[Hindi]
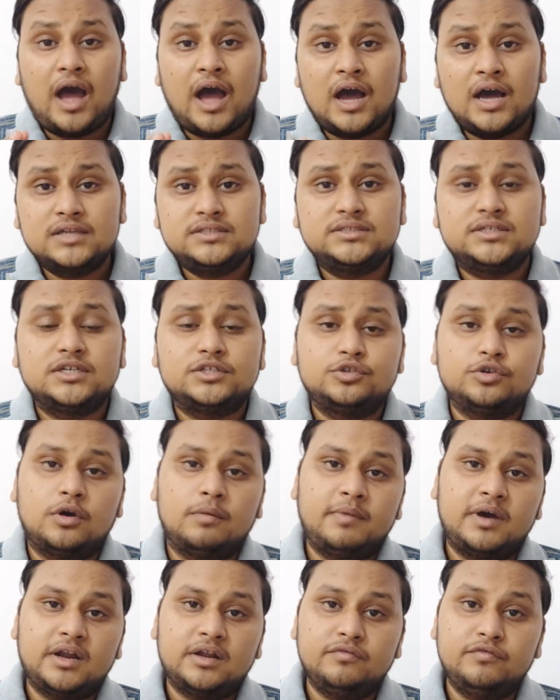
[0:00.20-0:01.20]
आज का जो
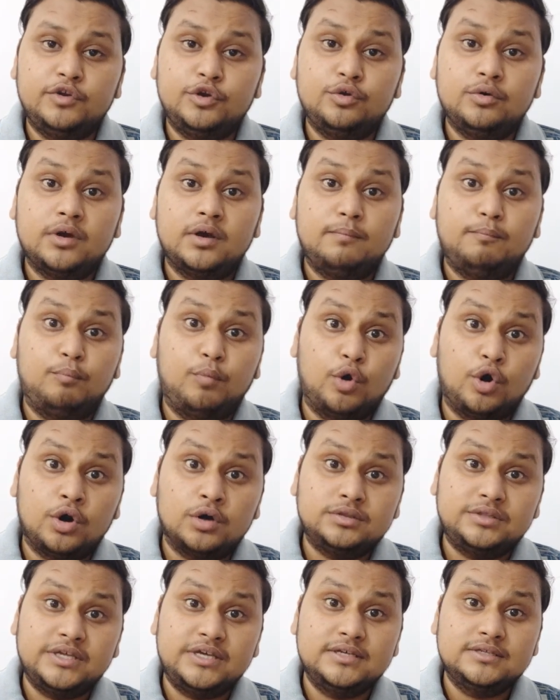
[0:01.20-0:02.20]
हमारा वीडियो है
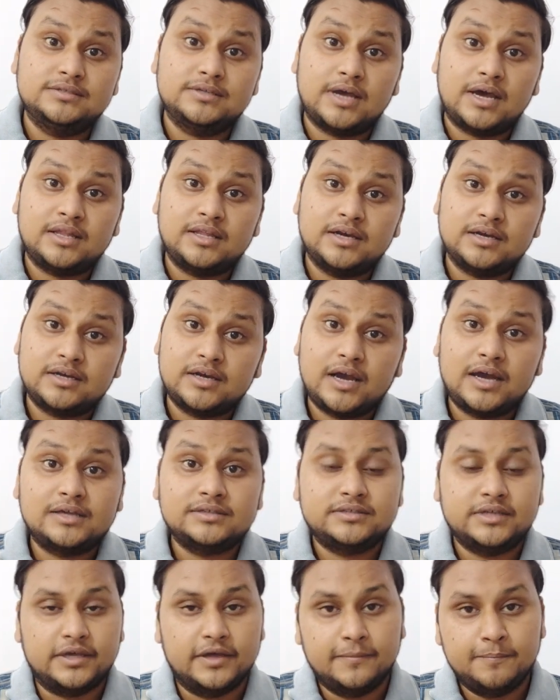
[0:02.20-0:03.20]
बहुत ही ज़्यादा
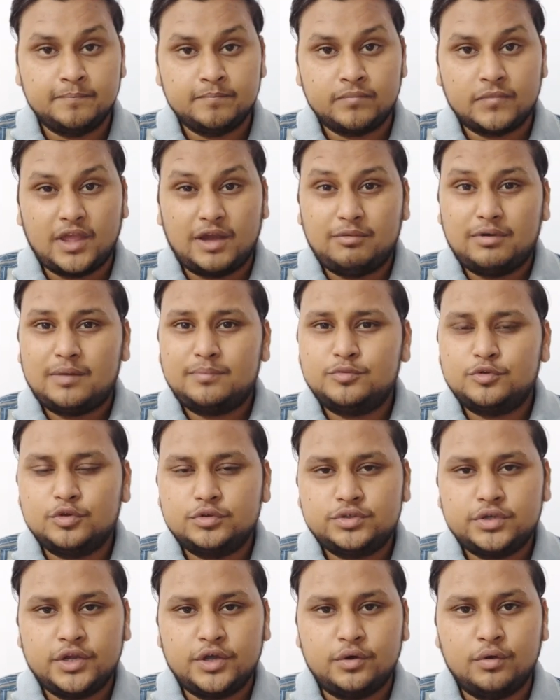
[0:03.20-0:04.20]
खास है अब आप
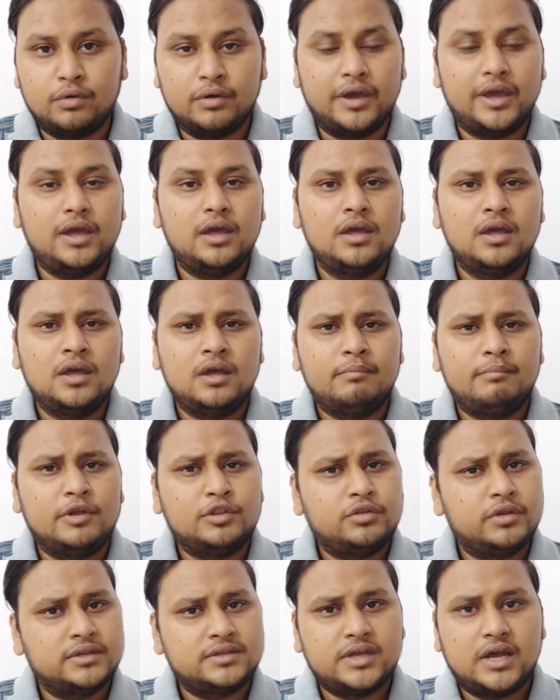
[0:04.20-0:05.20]
सोच रहे होंगे मैं
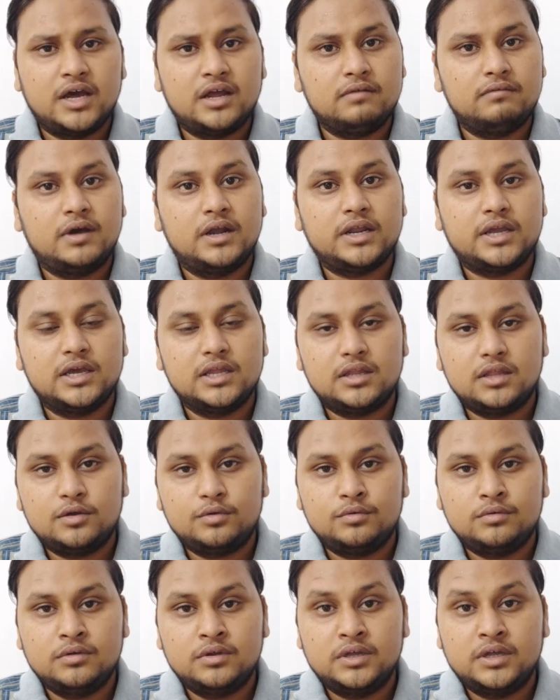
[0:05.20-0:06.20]
तो ऐसा हर बार कहता
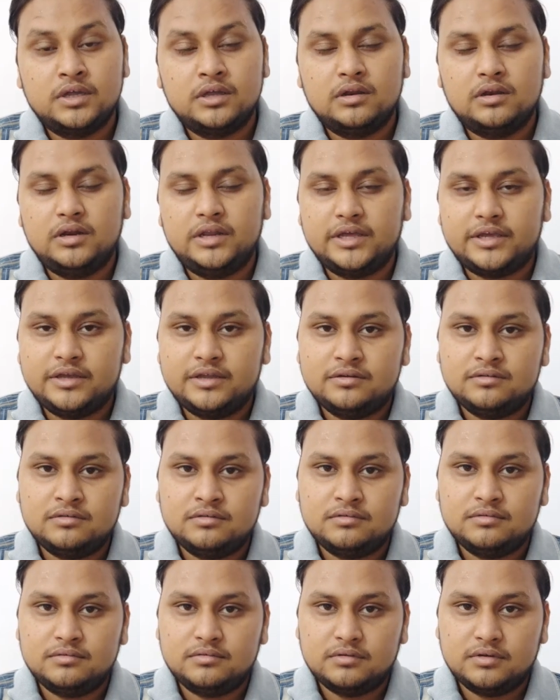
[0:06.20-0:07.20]
हूँ लेकिन
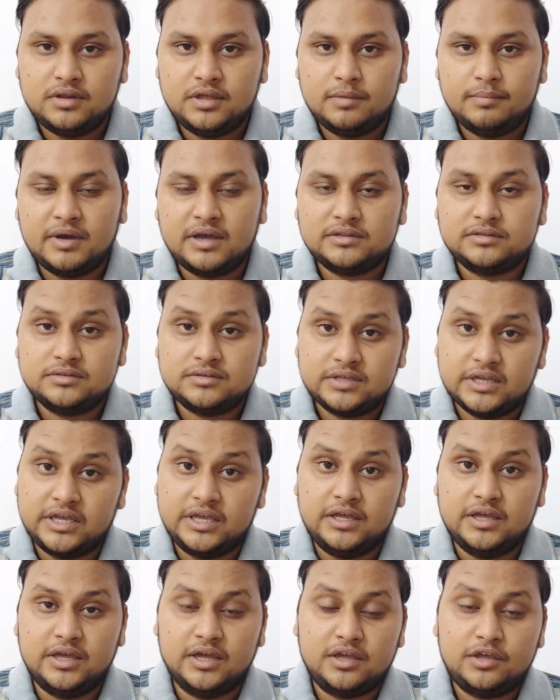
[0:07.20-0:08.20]
ये बात
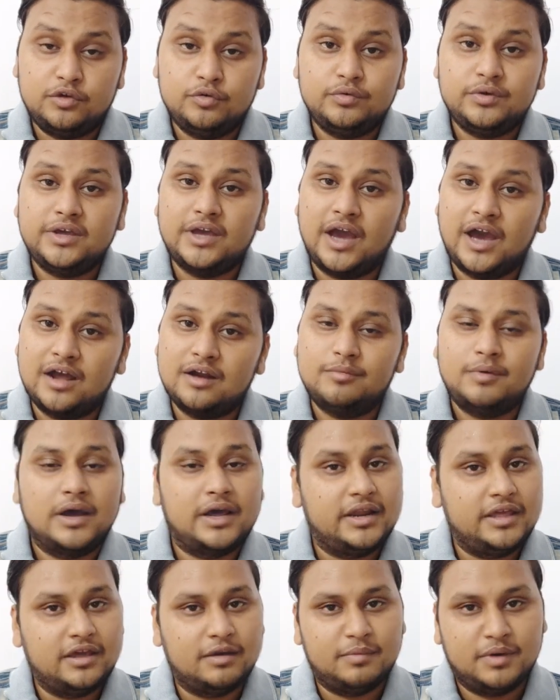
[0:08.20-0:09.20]
सही है क्योंकि हर
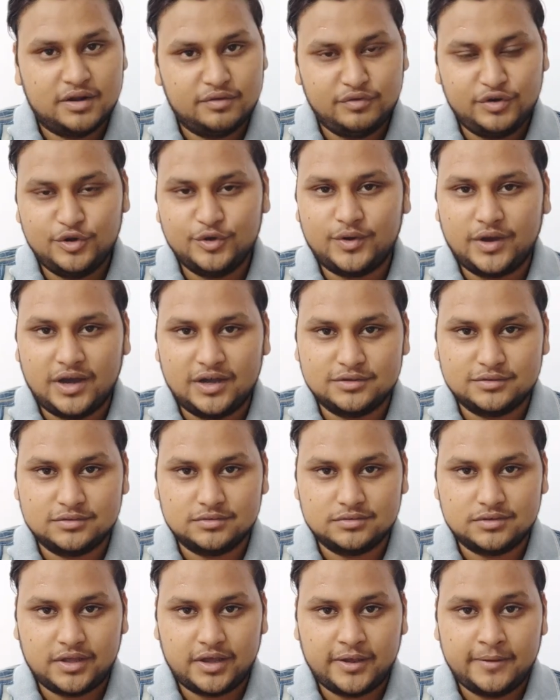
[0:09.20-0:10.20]
बार ही हमारा वीडियो खास
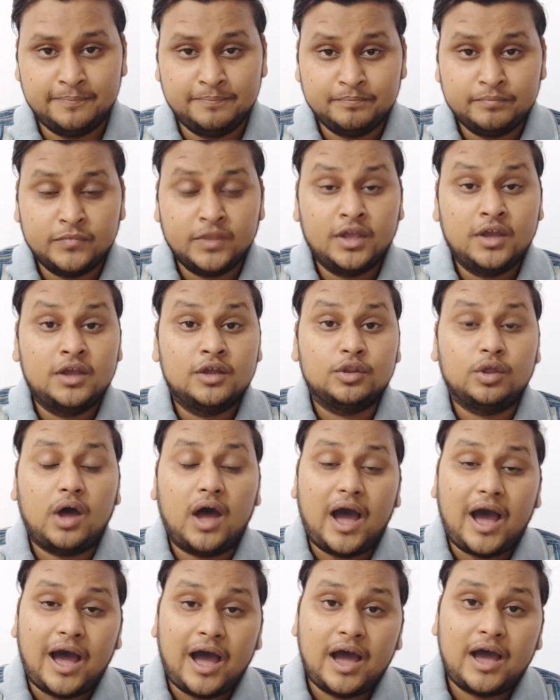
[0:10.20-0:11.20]
होता है
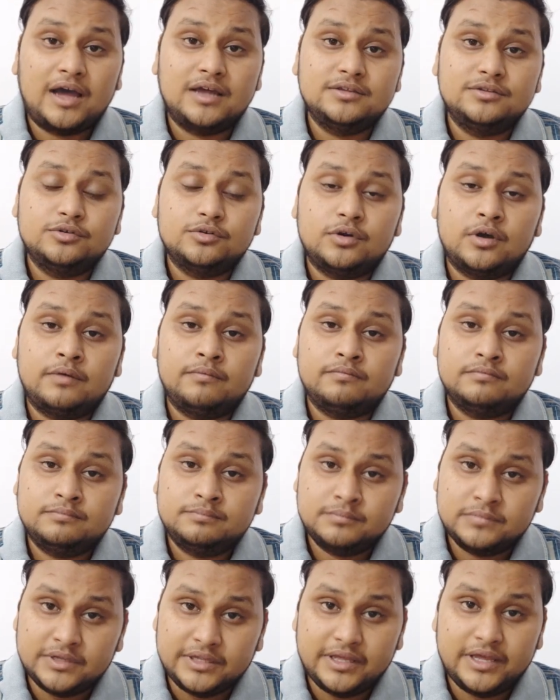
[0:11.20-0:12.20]
तो आज जो हम
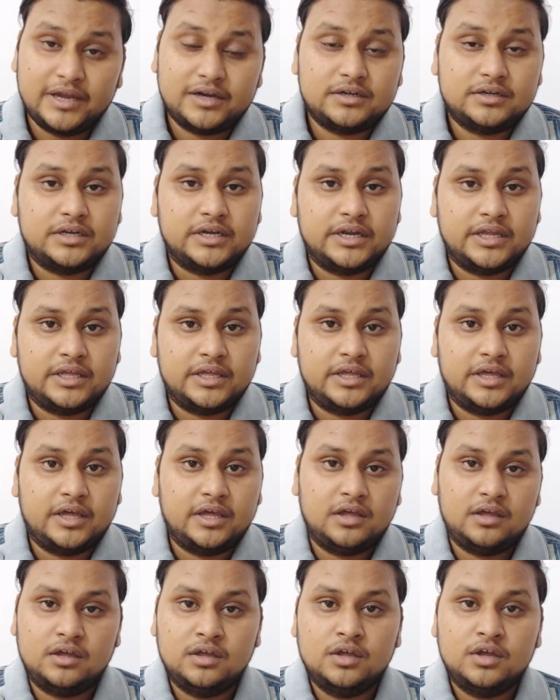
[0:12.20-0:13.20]
रिएक्ट करेंगे